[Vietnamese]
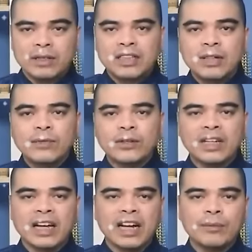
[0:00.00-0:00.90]
chim vào
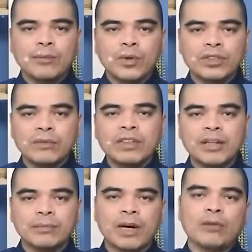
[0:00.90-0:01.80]
nhà là một trong
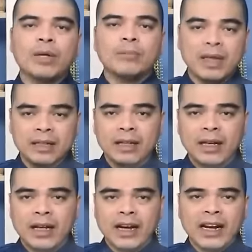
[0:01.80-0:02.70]
điểm báo may mắn
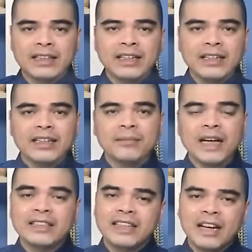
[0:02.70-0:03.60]
là gia đình
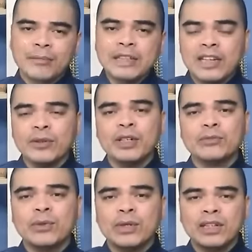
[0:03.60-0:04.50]
bạn sẽ gặp nhiều
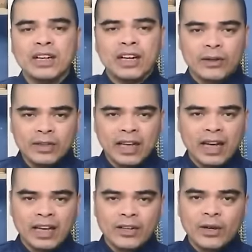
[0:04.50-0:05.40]
niềm vui có
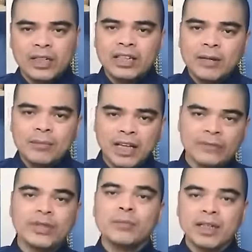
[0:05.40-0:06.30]
thể đón thêm
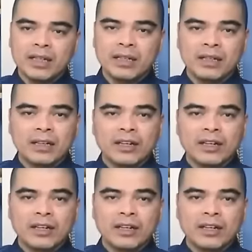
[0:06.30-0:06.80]
thành viên mới